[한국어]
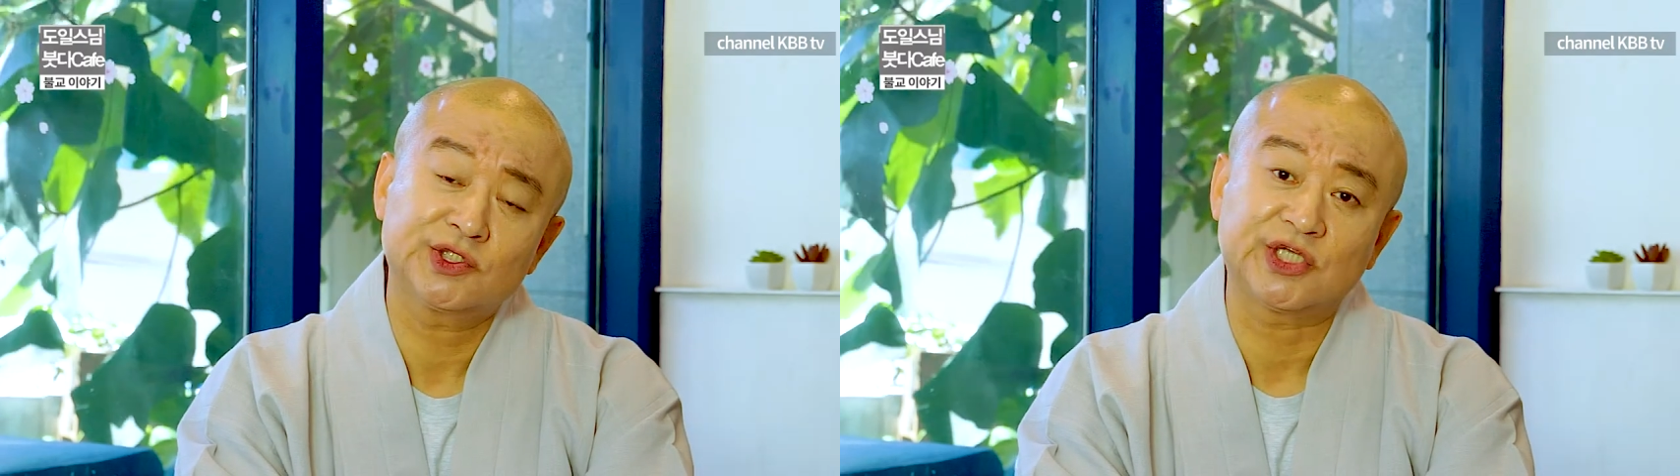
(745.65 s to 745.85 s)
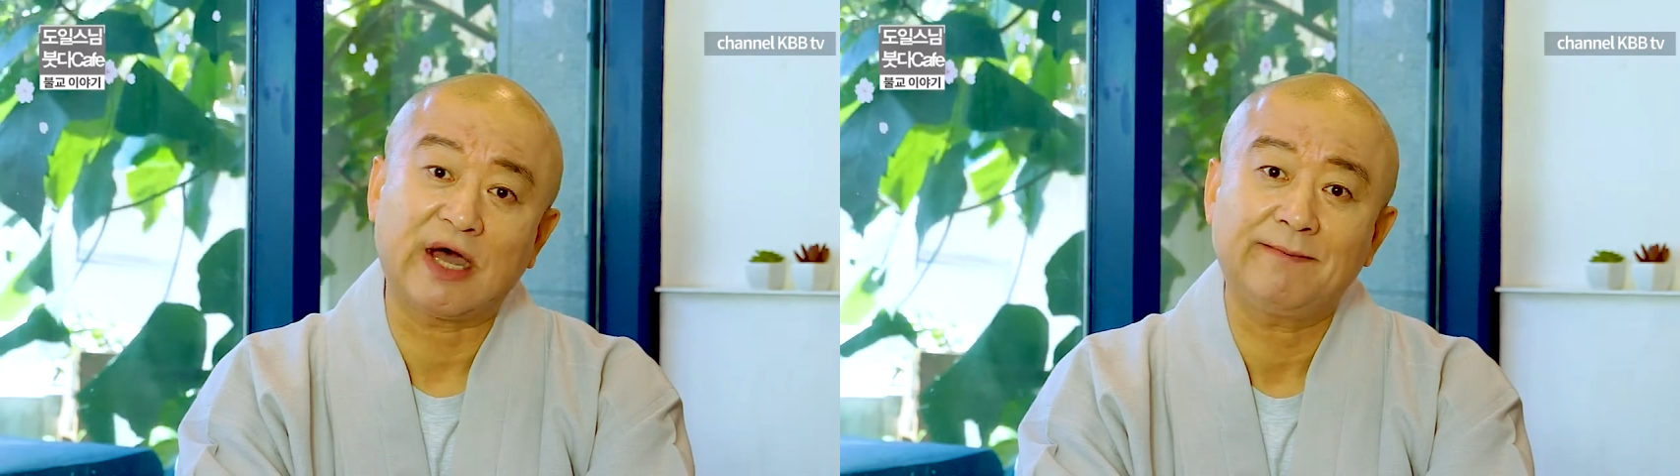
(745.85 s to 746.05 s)

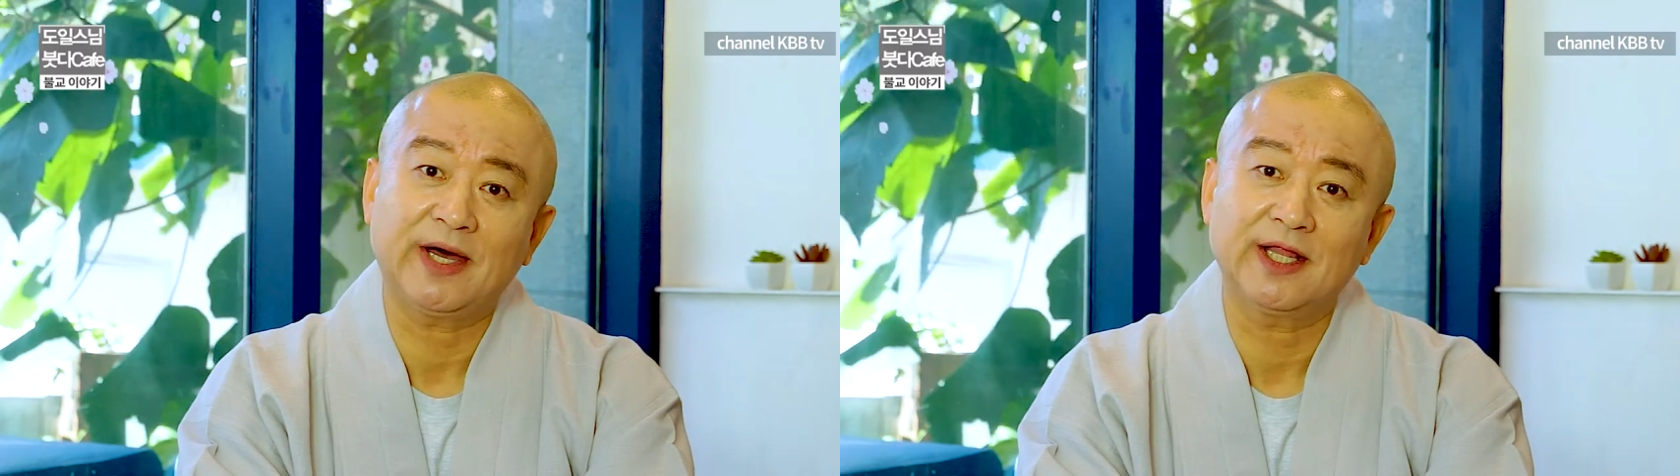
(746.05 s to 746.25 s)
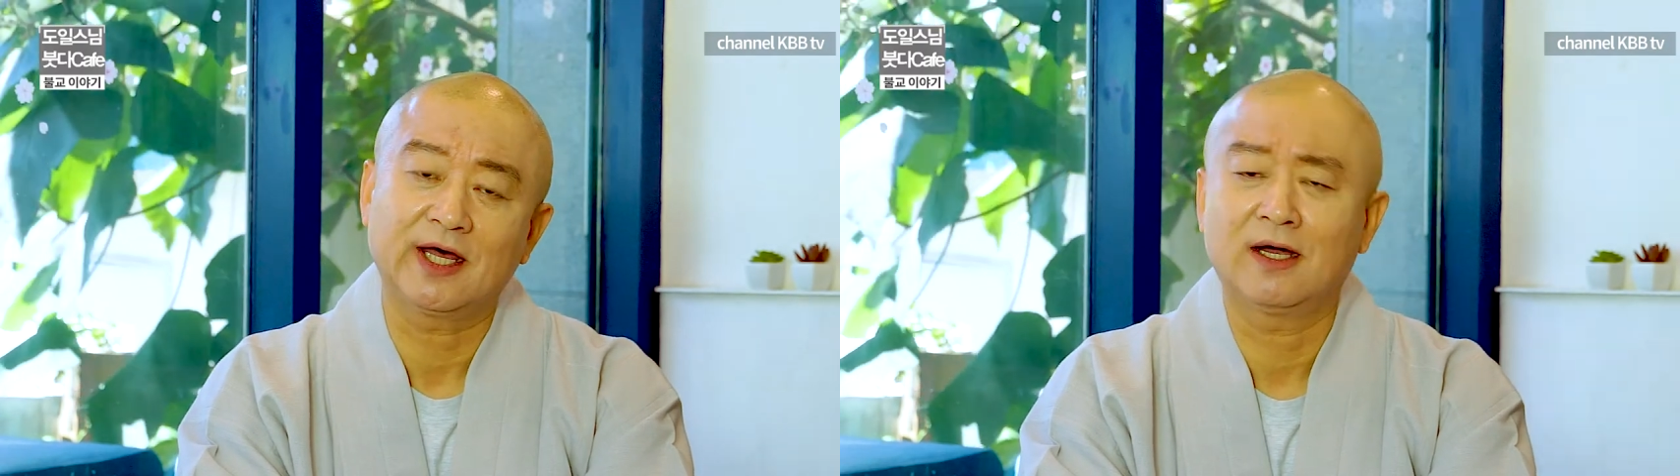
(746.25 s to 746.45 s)

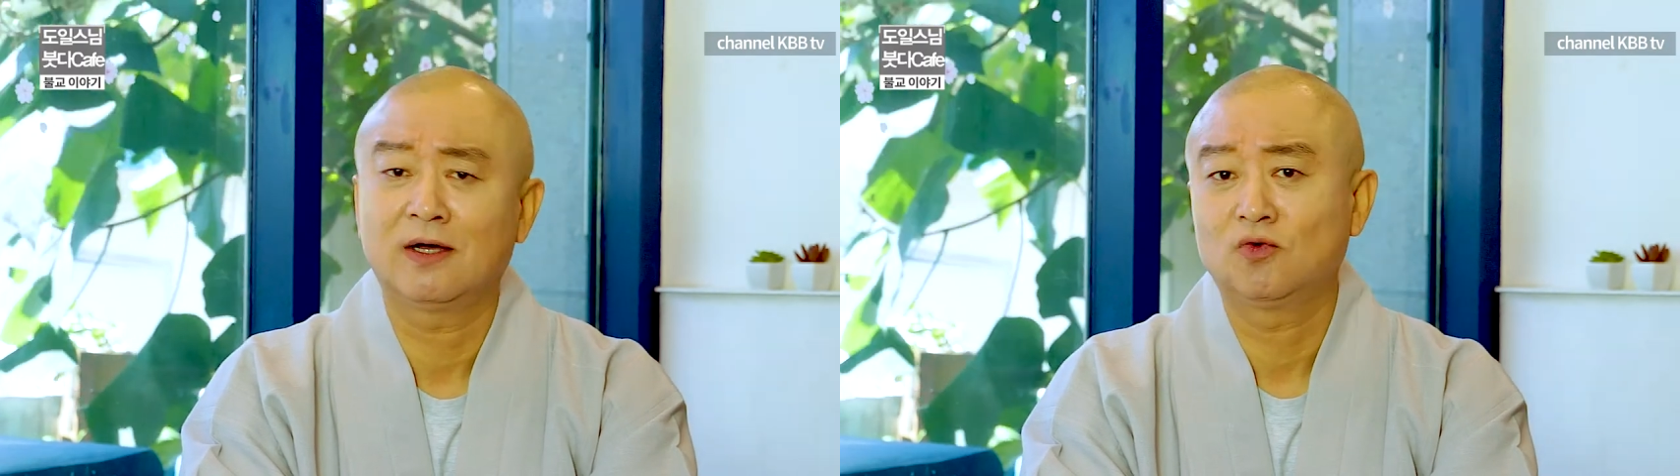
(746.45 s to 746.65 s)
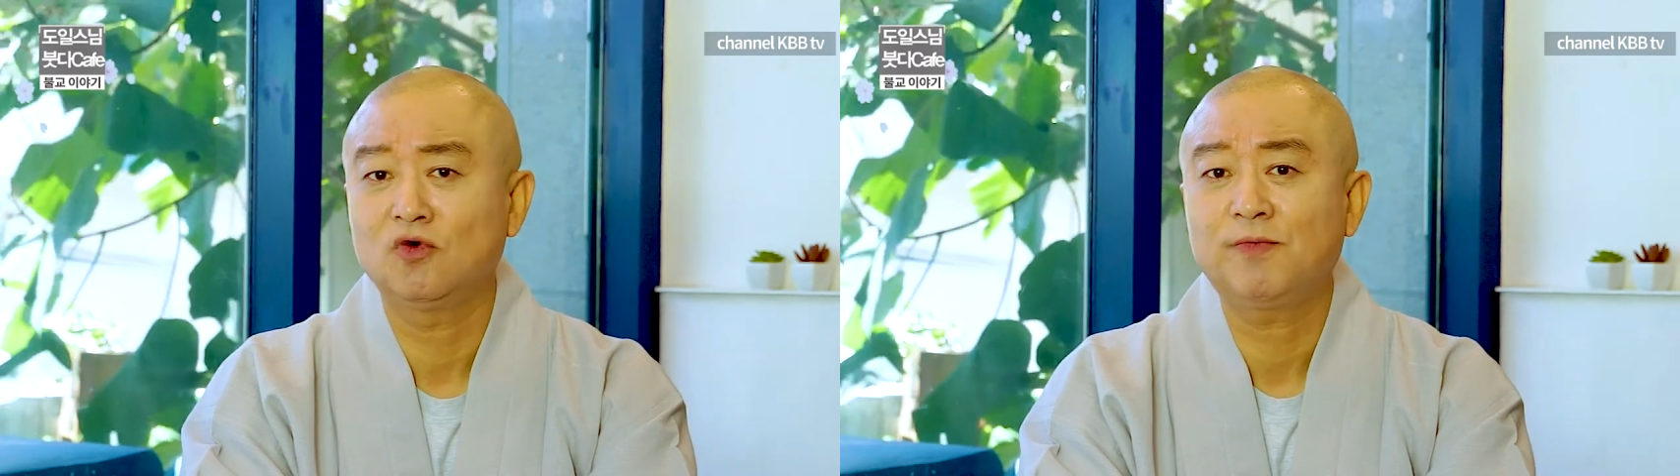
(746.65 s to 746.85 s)
좌파나
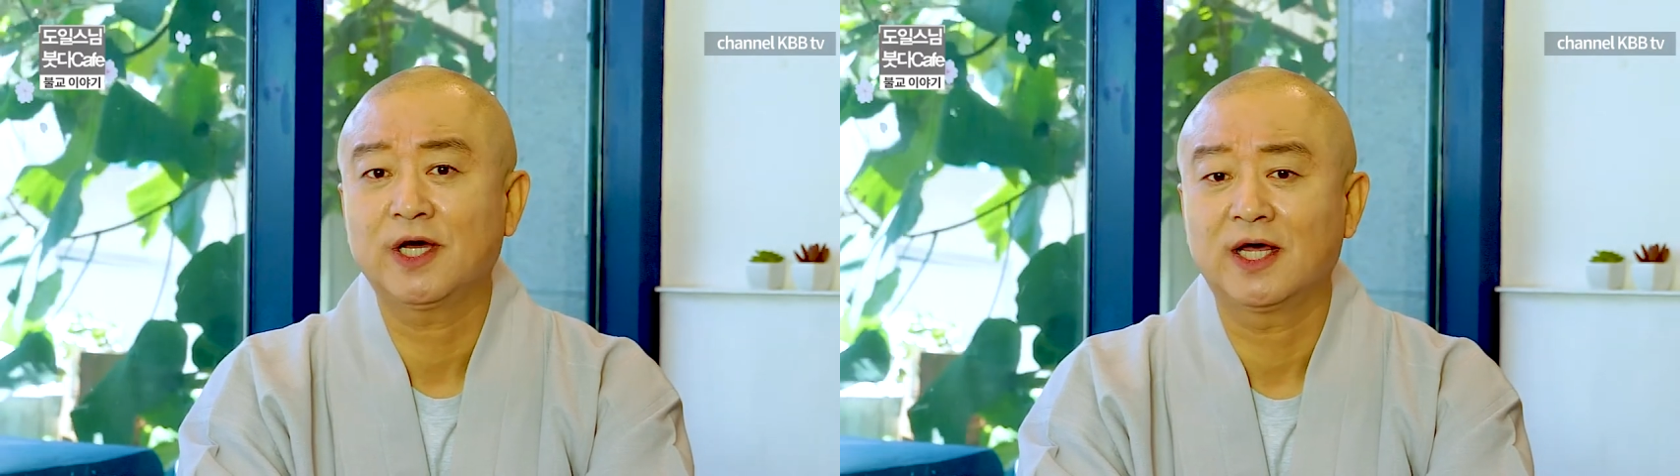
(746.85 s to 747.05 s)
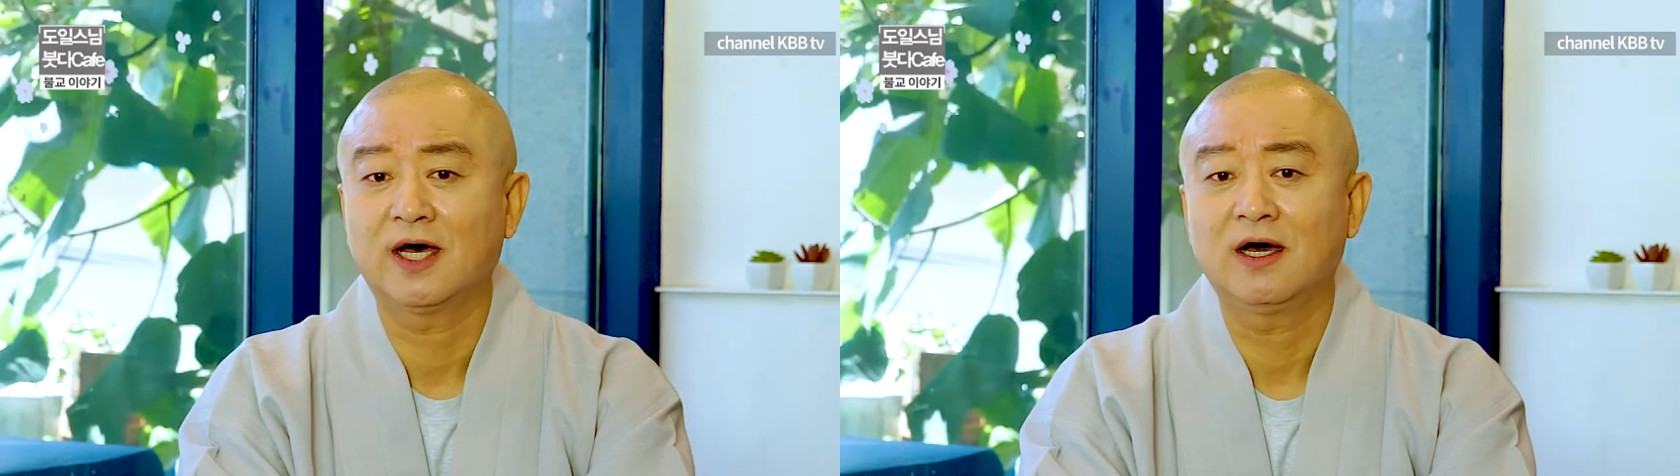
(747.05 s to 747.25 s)

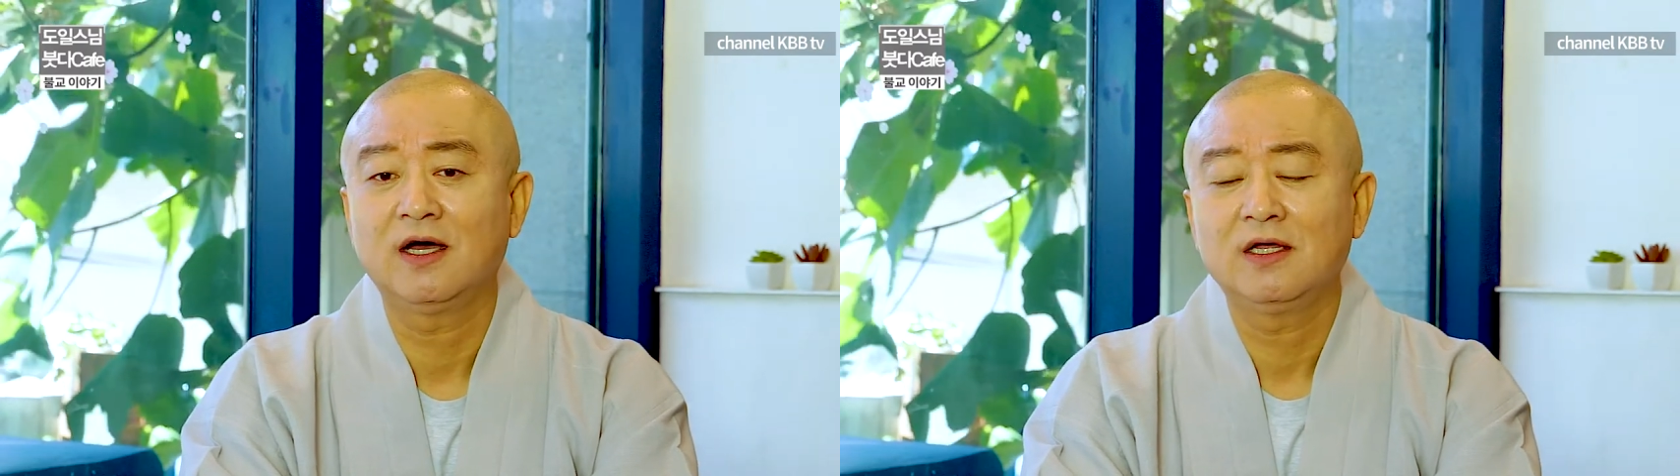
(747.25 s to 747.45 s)
우파나